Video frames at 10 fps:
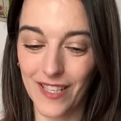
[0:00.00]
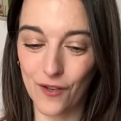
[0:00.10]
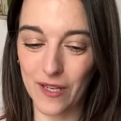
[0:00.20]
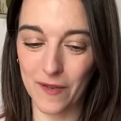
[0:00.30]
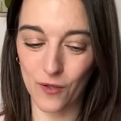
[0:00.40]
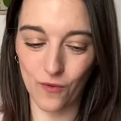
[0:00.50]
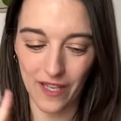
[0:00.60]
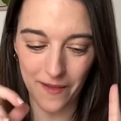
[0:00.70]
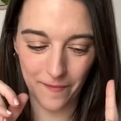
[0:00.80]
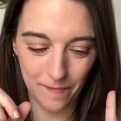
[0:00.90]
cosa más
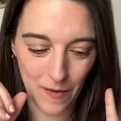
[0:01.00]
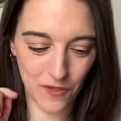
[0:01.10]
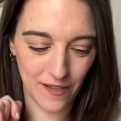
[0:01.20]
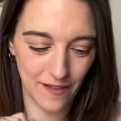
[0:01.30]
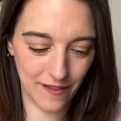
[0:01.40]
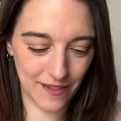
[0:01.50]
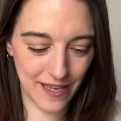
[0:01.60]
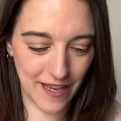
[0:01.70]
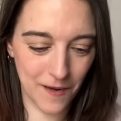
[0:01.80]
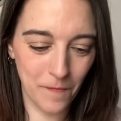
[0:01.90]
cookie. Vamos a
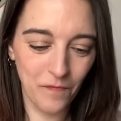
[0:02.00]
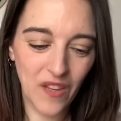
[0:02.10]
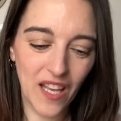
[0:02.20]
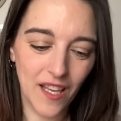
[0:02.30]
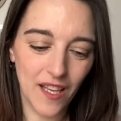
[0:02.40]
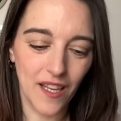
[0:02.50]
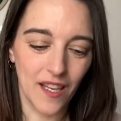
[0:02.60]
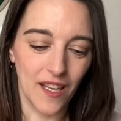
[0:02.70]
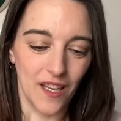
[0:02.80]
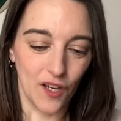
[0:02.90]
seguir.
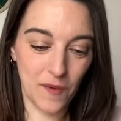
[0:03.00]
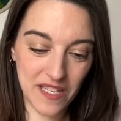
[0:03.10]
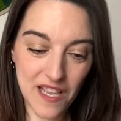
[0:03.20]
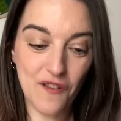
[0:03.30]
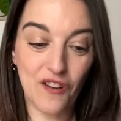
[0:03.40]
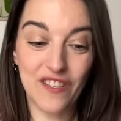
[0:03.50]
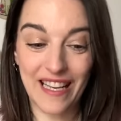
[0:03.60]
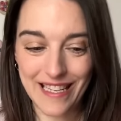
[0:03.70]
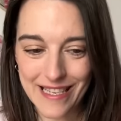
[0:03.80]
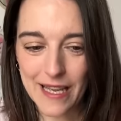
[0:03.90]
Os voy a enseñar una cosa
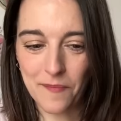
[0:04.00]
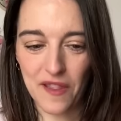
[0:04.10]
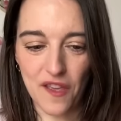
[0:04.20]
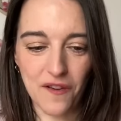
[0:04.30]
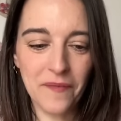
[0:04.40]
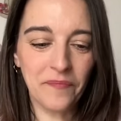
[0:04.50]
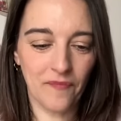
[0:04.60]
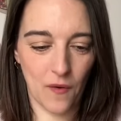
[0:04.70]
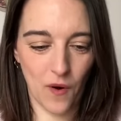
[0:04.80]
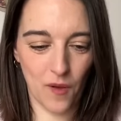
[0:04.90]
que sí que pedí yo,
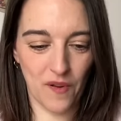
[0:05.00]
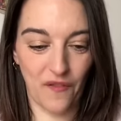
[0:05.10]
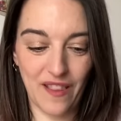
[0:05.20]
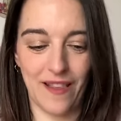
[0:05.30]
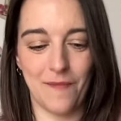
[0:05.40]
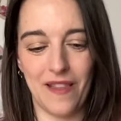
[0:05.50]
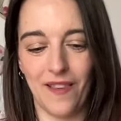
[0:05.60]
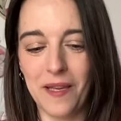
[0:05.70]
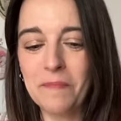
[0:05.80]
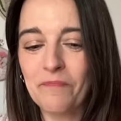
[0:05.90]
me acuerdo
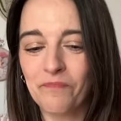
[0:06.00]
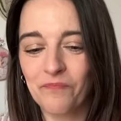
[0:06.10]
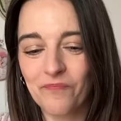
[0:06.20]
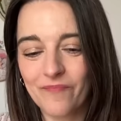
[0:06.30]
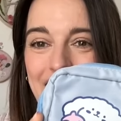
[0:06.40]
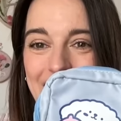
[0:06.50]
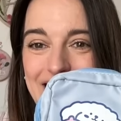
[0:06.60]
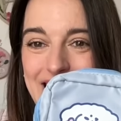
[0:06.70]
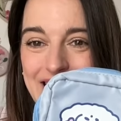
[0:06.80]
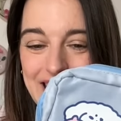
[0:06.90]
perfectamente.
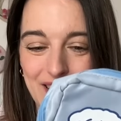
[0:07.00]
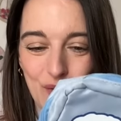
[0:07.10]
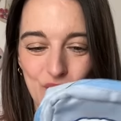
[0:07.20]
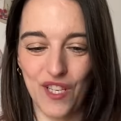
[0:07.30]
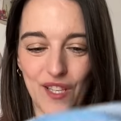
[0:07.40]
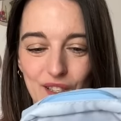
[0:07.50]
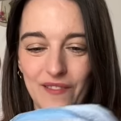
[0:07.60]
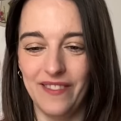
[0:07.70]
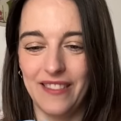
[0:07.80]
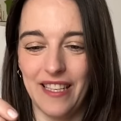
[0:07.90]
Es este estuchito,
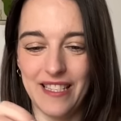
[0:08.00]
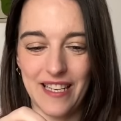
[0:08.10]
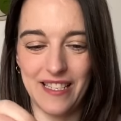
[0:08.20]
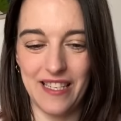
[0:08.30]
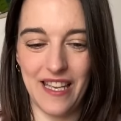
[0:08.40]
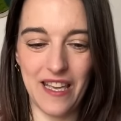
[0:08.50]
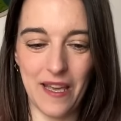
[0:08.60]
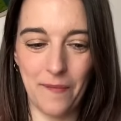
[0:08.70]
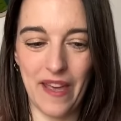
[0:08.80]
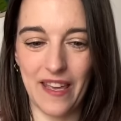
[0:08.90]
que es así
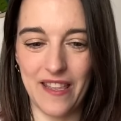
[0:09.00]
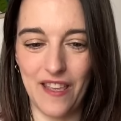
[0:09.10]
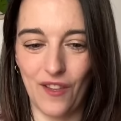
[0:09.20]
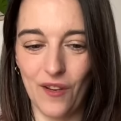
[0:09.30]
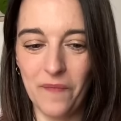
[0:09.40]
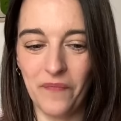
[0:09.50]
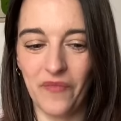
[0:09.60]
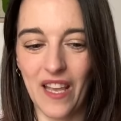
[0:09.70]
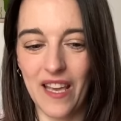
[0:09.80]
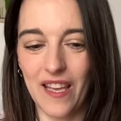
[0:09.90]
pequeñito.
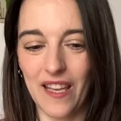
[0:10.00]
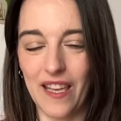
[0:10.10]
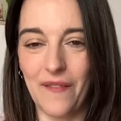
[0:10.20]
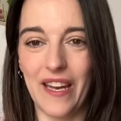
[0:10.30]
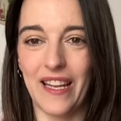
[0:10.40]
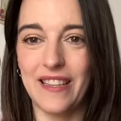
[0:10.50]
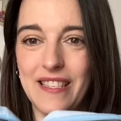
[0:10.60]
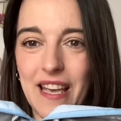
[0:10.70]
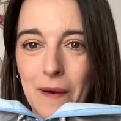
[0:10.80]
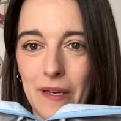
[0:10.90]
Y mirad,
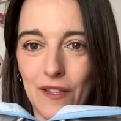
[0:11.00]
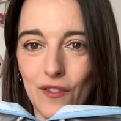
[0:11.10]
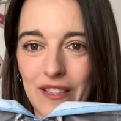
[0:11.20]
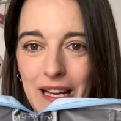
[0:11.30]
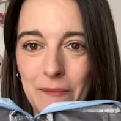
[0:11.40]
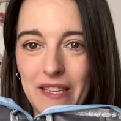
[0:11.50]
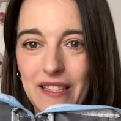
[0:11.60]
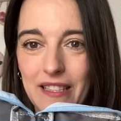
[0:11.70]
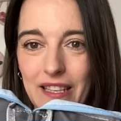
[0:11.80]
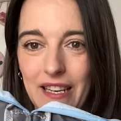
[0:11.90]
se abre
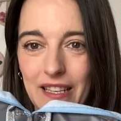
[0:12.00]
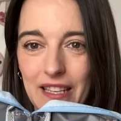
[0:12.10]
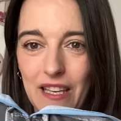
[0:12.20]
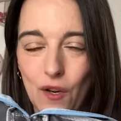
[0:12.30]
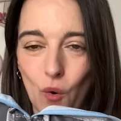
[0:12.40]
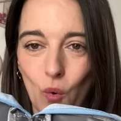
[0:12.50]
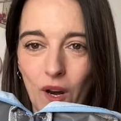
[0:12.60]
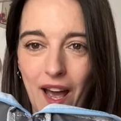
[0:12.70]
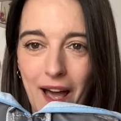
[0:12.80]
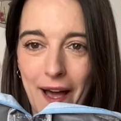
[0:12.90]
totalmente, tiene aquí
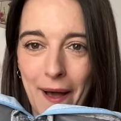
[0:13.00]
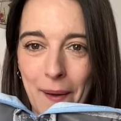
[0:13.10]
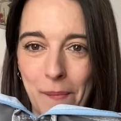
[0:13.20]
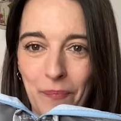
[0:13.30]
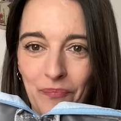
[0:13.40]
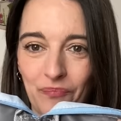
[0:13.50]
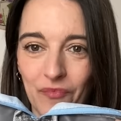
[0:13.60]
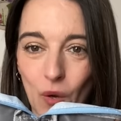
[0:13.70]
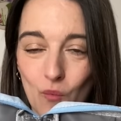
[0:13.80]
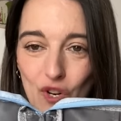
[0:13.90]

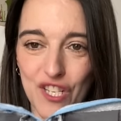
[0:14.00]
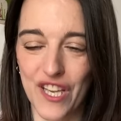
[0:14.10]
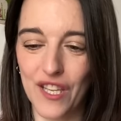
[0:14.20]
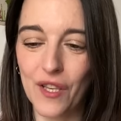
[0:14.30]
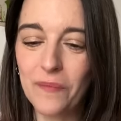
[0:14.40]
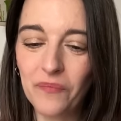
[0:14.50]
mm, un bolsillito.